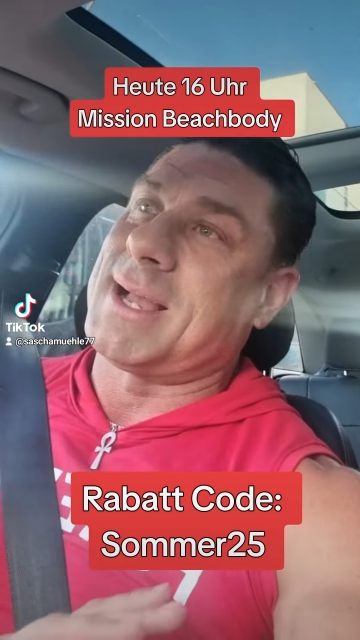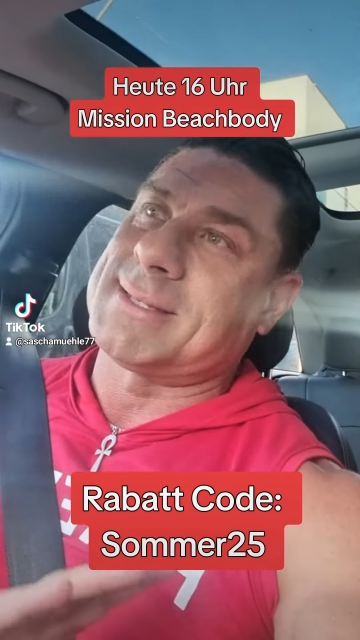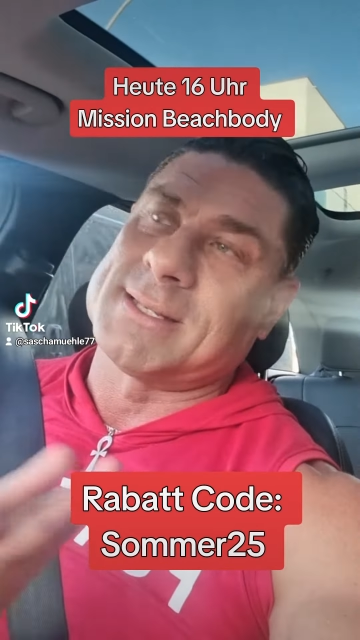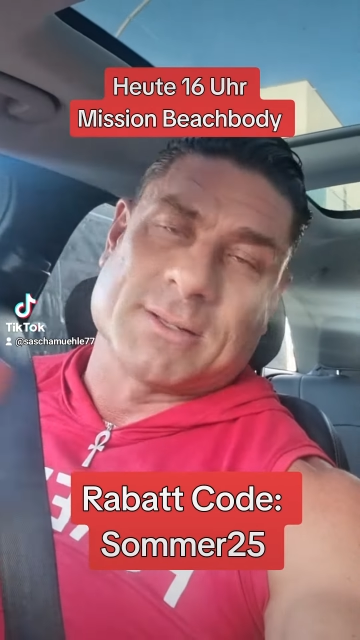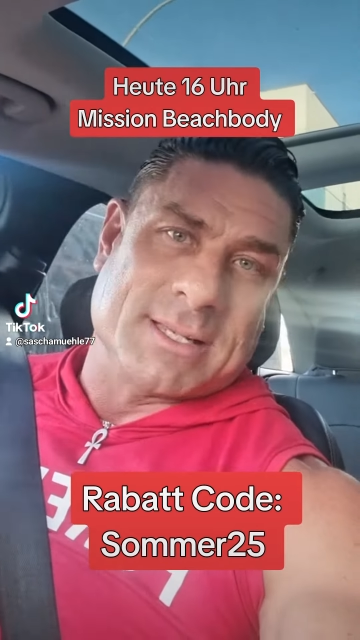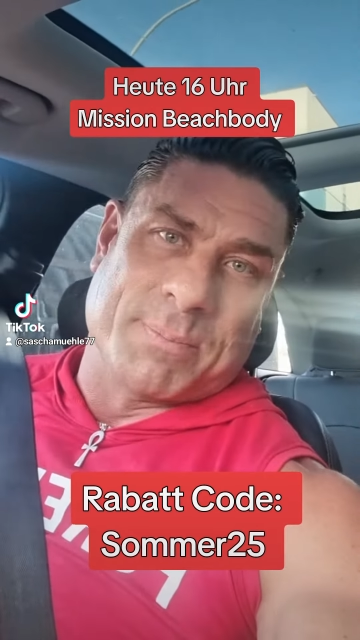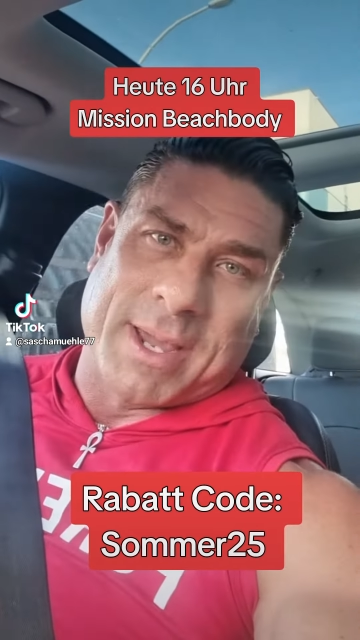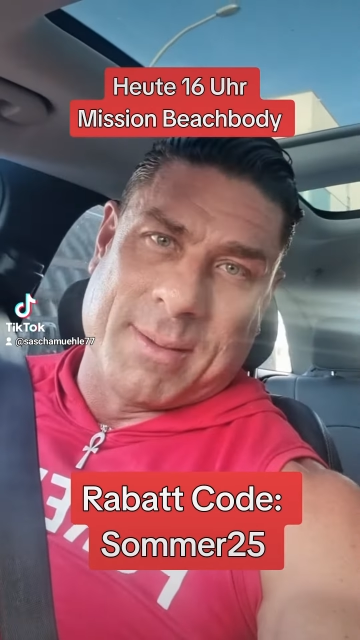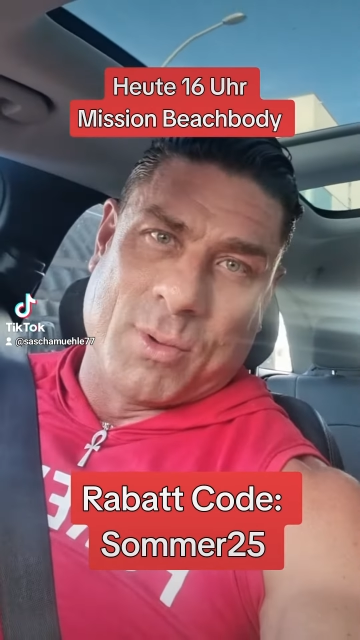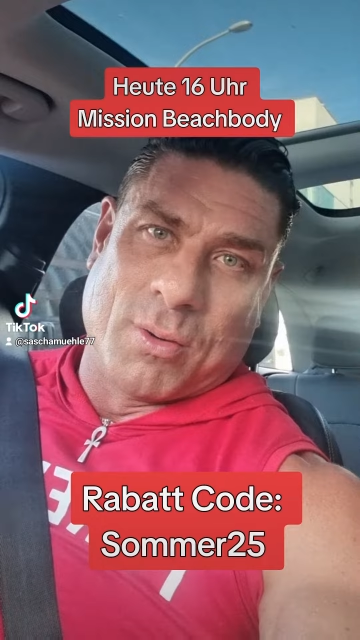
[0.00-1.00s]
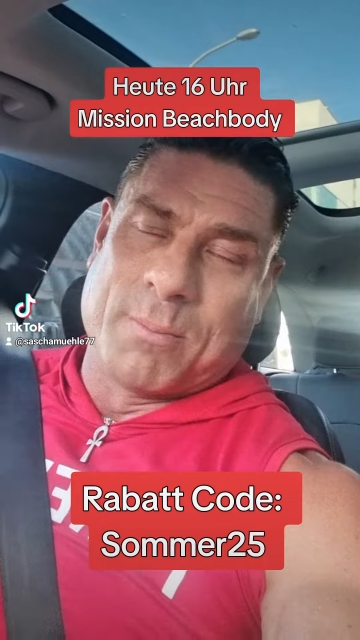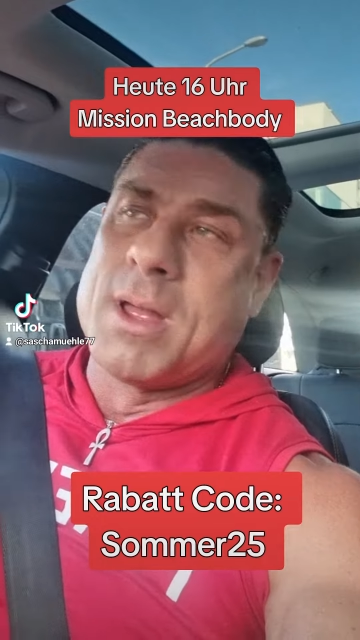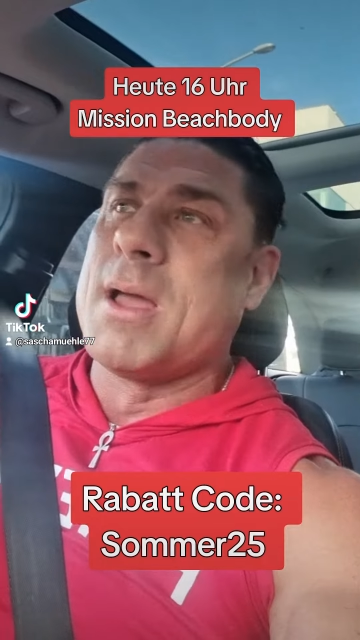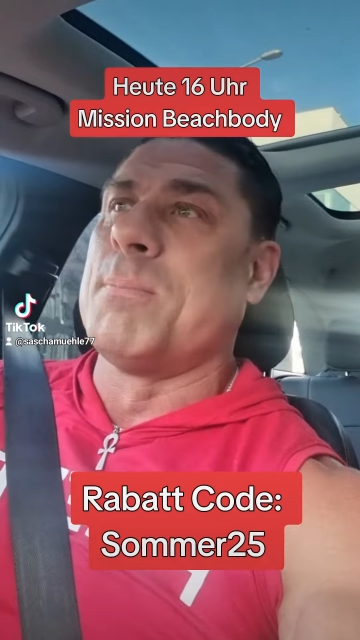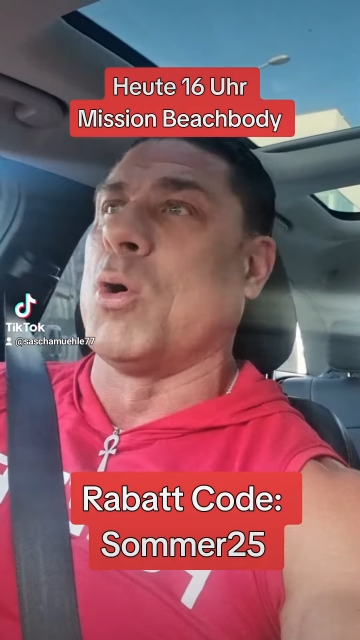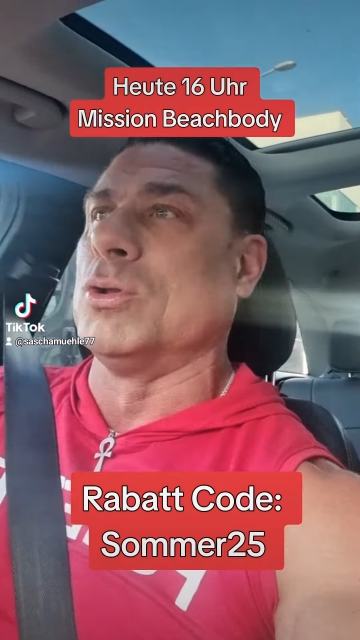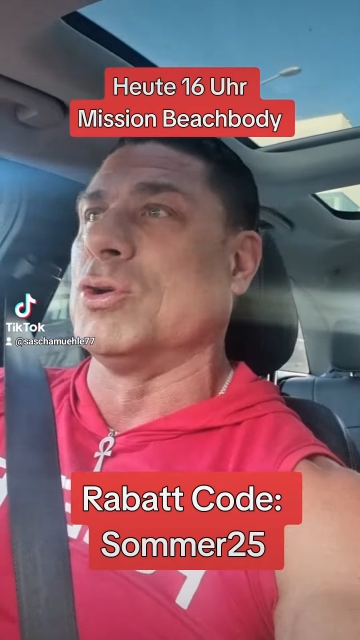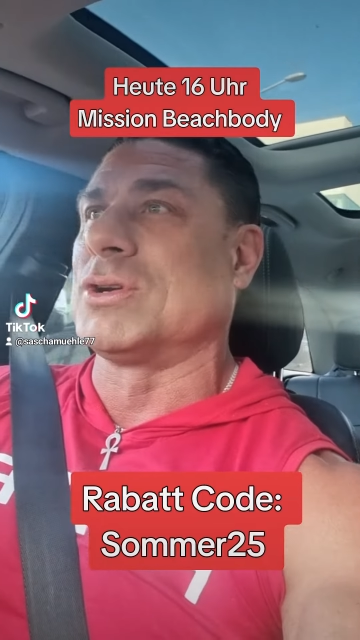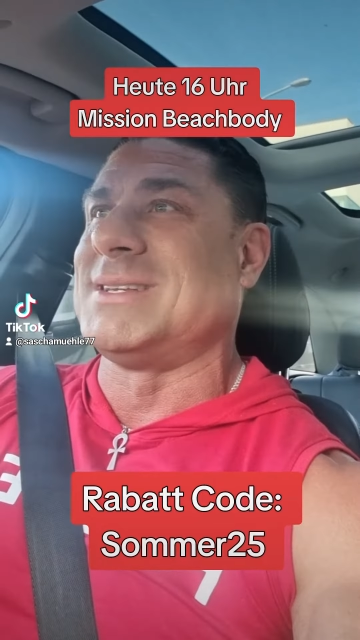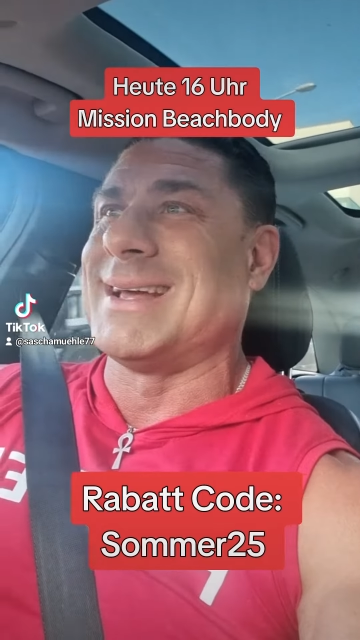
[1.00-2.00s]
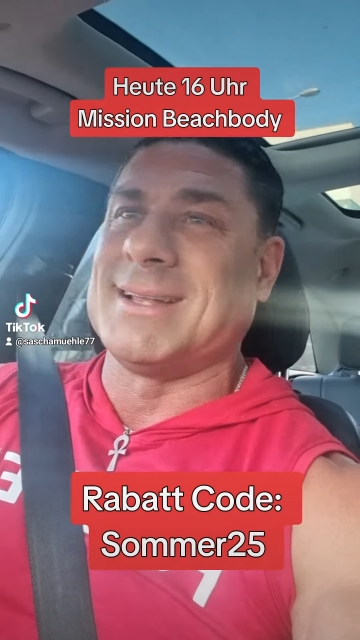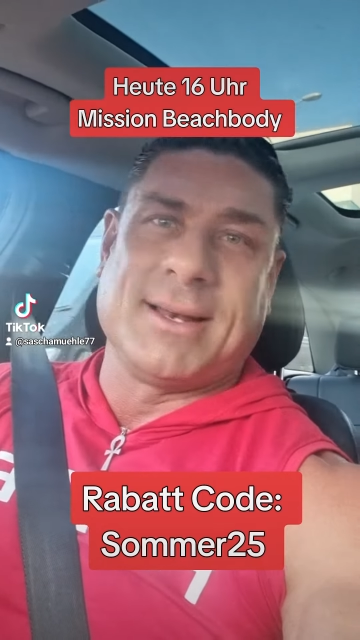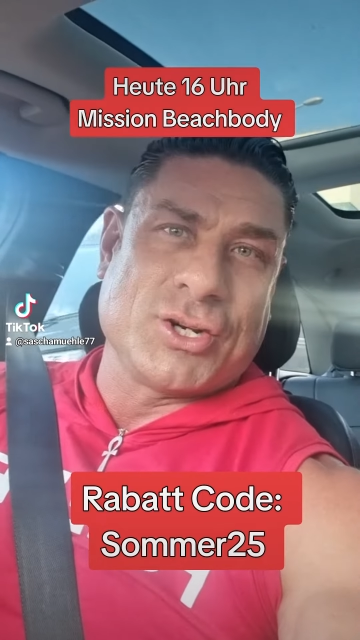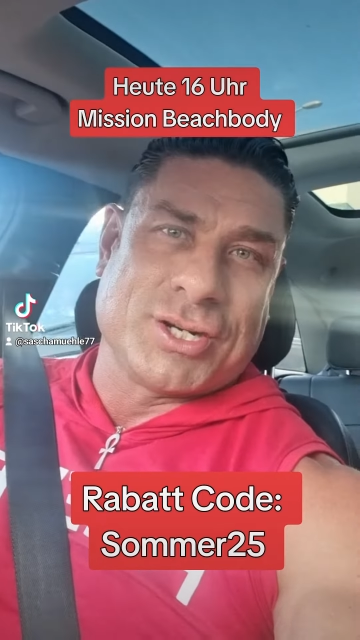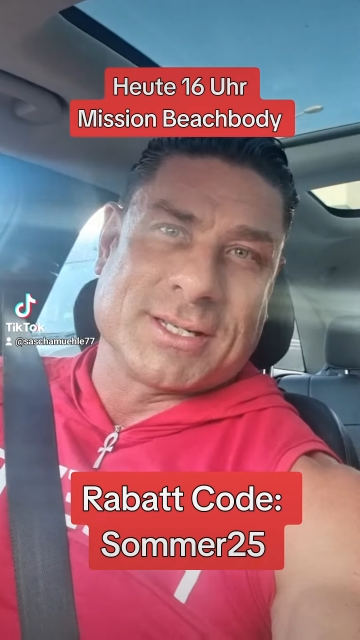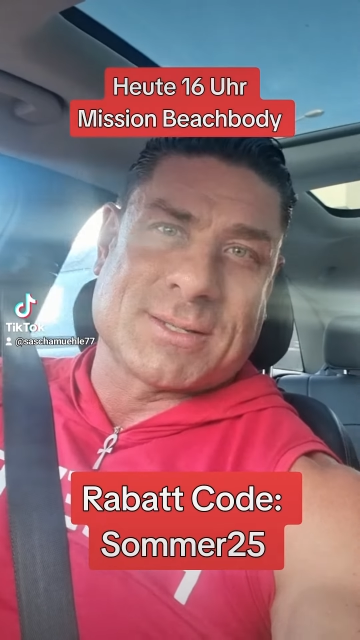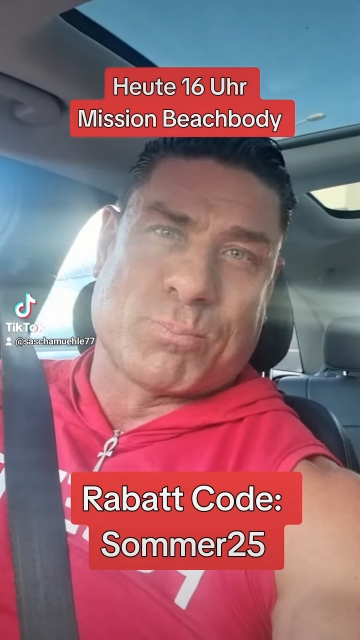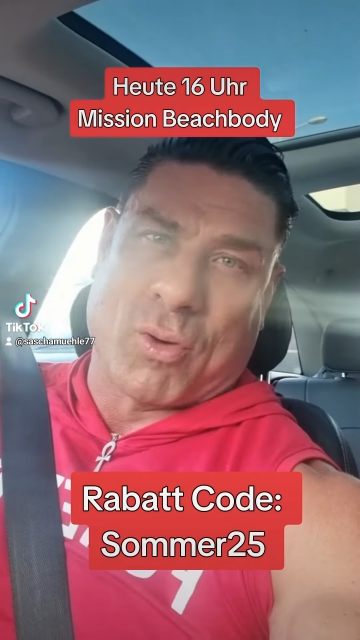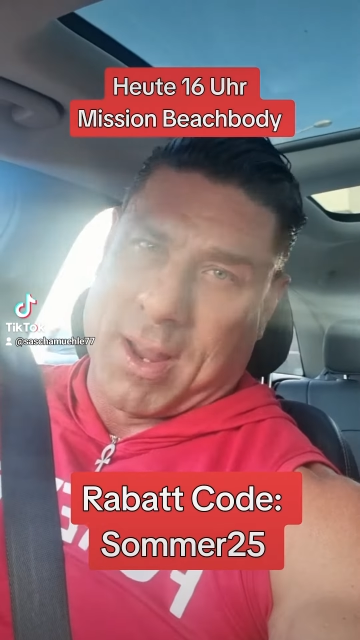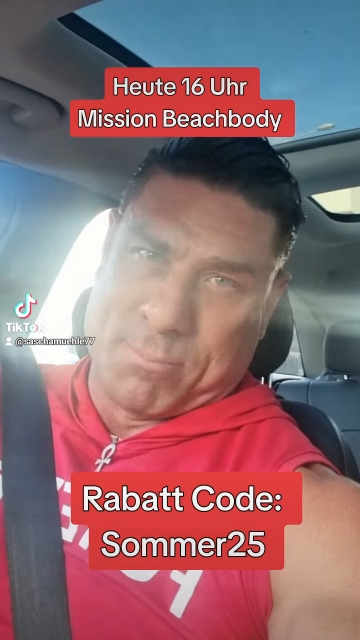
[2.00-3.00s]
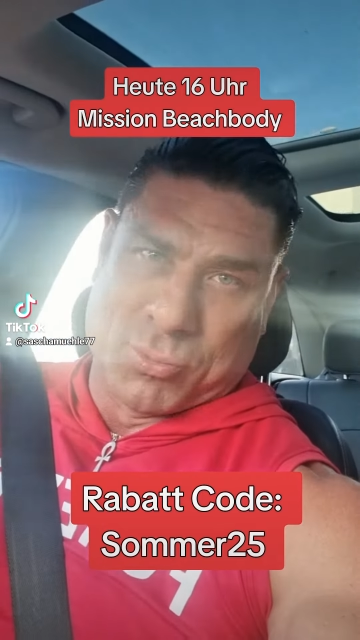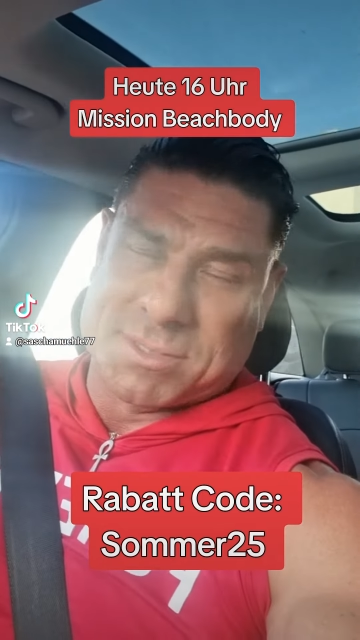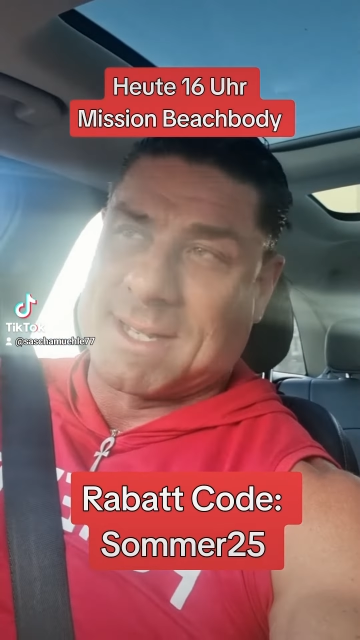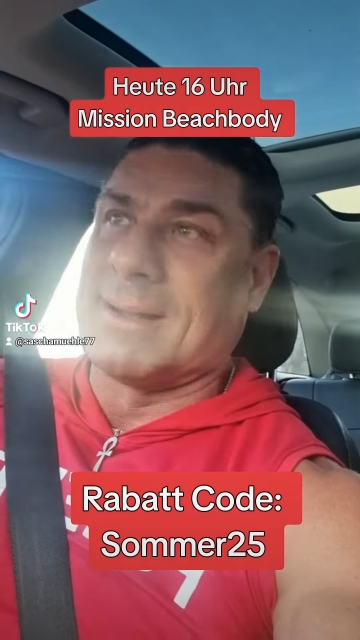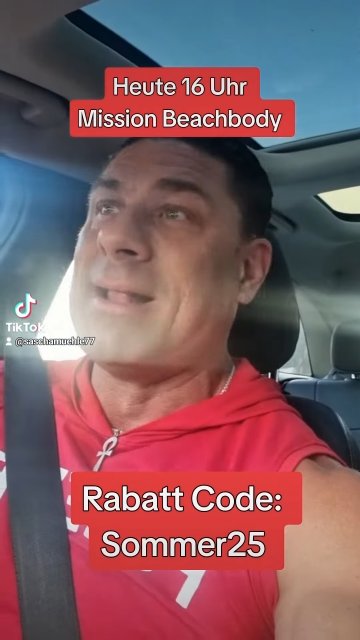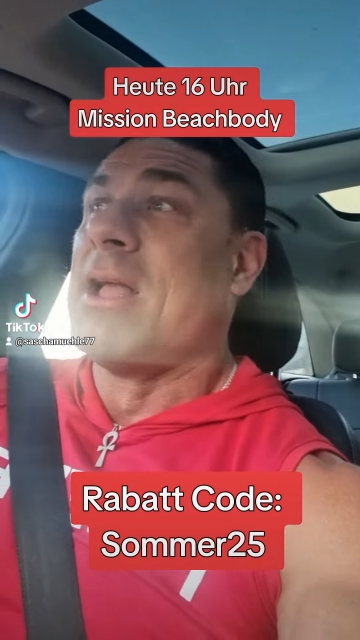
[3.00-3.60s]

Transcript: Das ist unser Premium-Produkt, der Delicious Prime Booster.